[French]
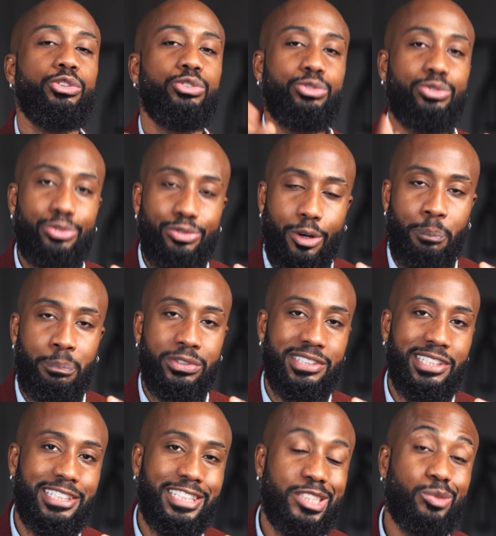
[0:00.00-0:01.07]
souvent me pose
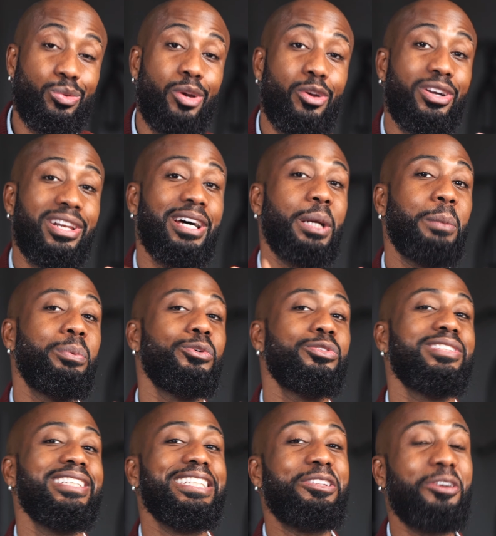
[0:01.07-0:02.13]
des questions alors que la
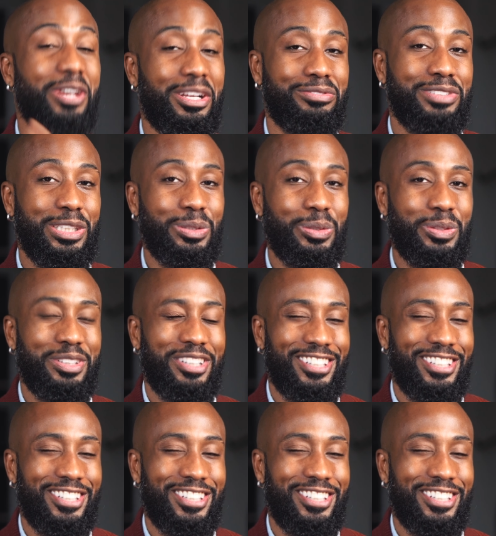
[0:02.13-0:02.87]
réponse est dans la vidéo.